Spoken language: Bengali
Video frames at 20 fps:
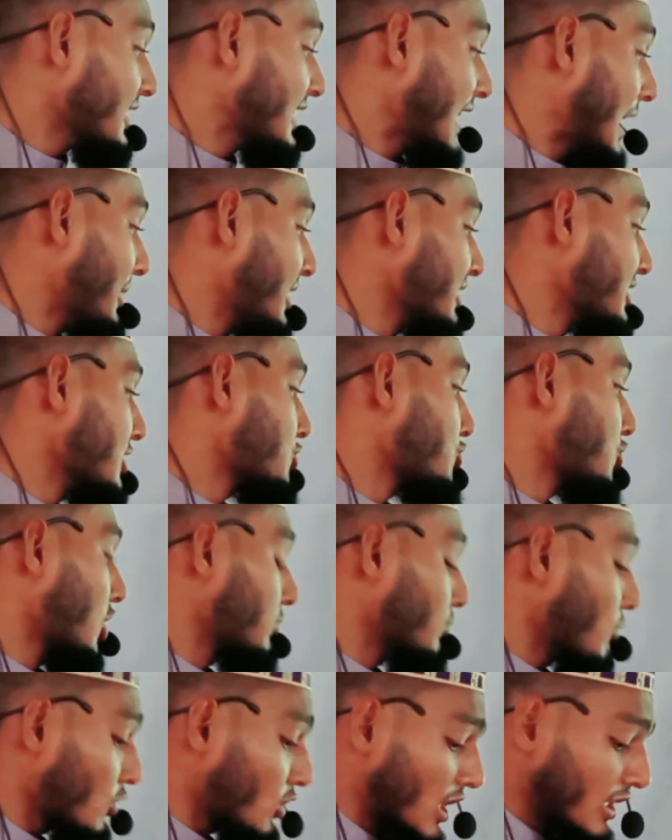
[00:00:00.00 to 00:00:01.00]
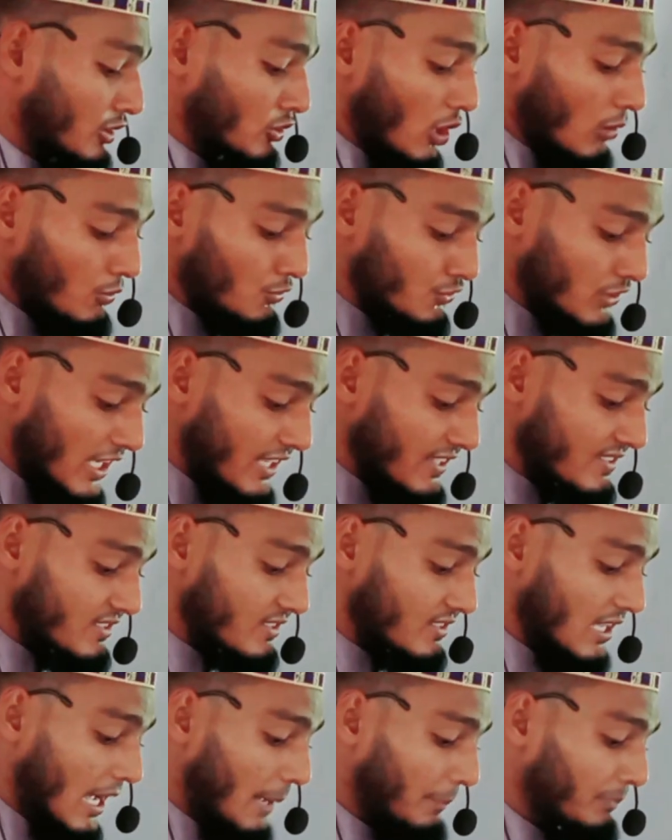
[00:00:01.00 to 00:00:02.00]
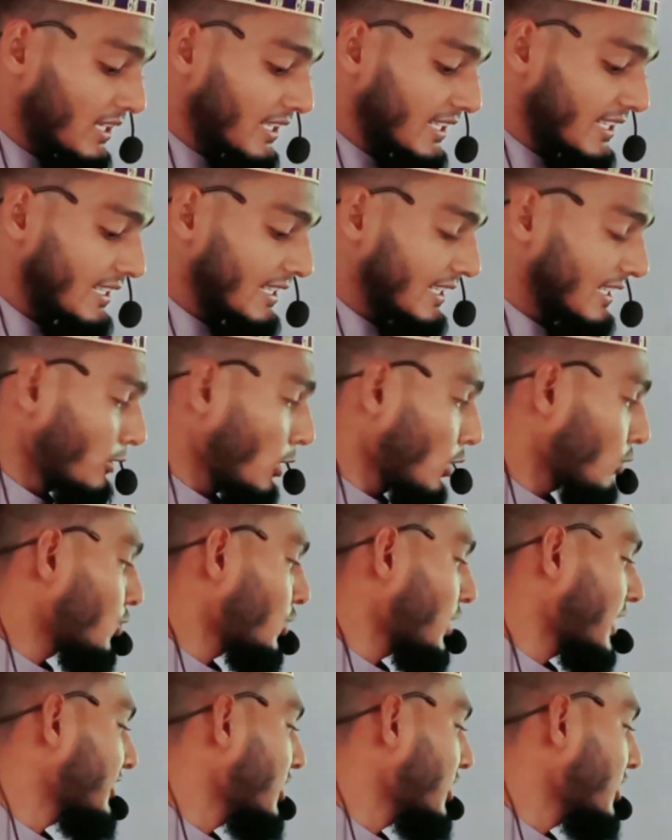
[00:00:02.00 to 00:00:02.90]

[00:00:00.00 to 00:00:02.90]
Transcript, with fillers: আপনি নামাজের সর্বক্ষণিক অবস্থায় আপনাকে লক্ষ্য